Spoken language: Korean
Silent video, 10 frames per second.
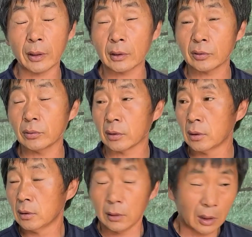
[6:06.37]
그래가지고
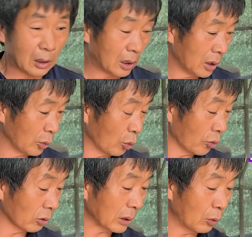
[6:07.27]
아
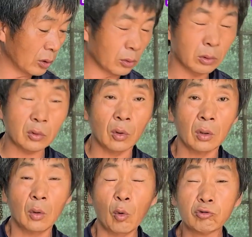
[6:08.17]
요거 영상 올리고 또
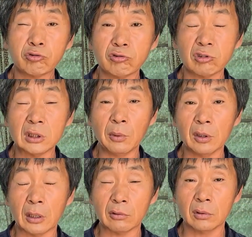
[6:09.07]
옥수수도
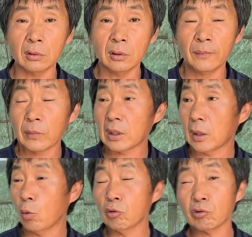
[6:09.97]
심어야 되고
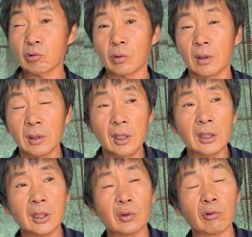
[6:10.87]
야 고추도
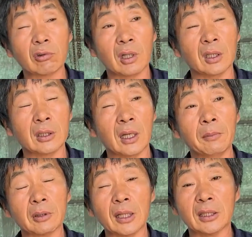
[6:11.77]
1차적으로다가 이
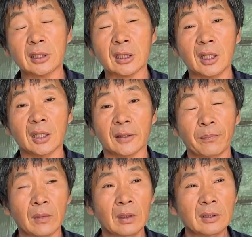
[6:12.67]
한번 따냈으니까
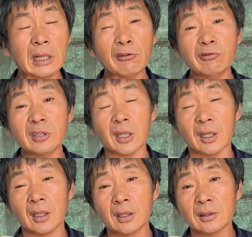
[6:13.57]
살균제
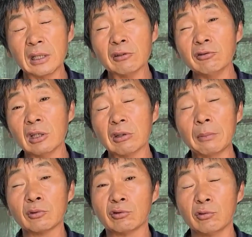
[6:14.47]
살균제도
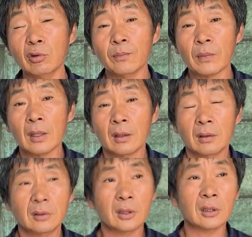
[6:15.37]
한번 주고
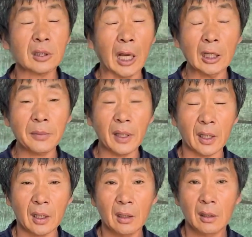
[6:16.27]
이제 그 다음에
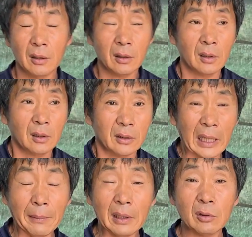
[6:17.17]

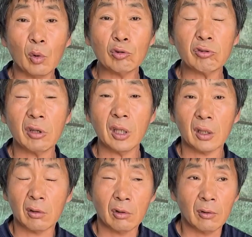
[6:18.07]
남아있는 고추들이